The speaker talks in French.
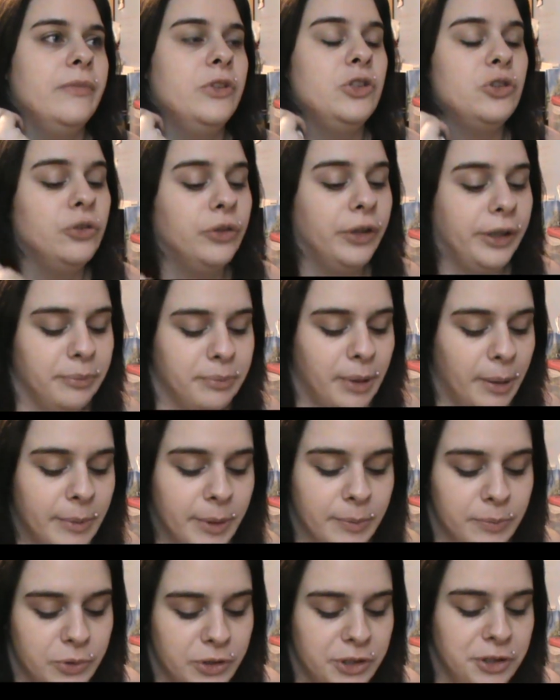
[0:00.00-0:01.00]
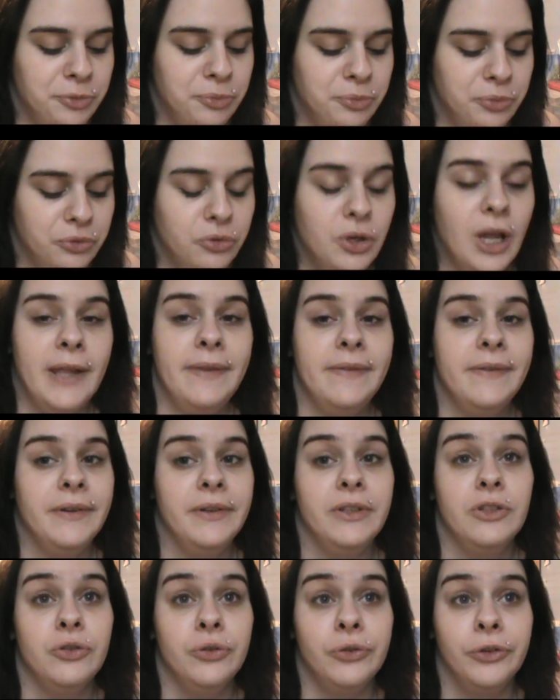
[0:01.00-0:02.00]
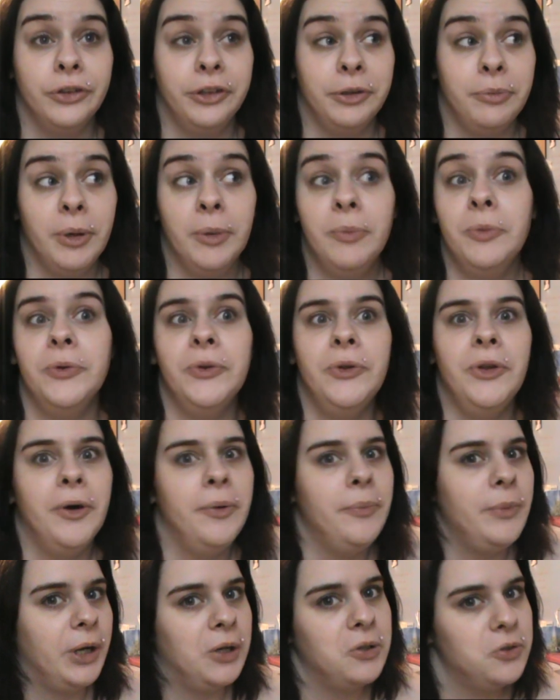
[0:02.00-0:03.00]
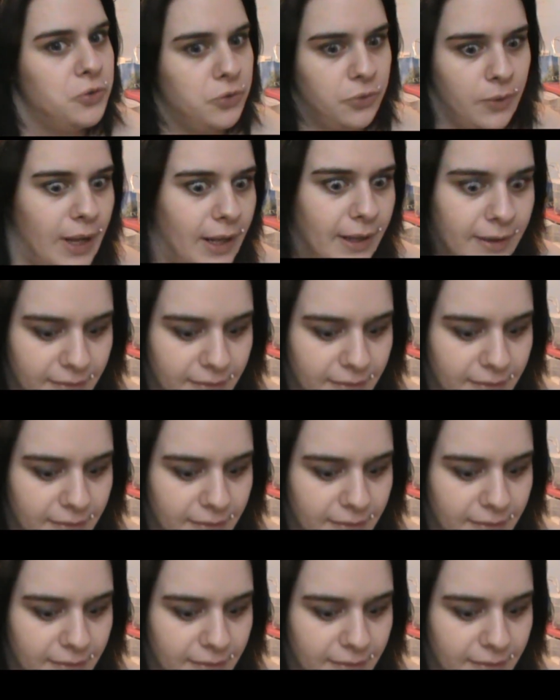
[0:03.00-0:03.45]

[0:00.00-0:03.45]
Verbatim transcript: je n'aurais pas ma petite poulette et je n'aurais pas mon homme actuel.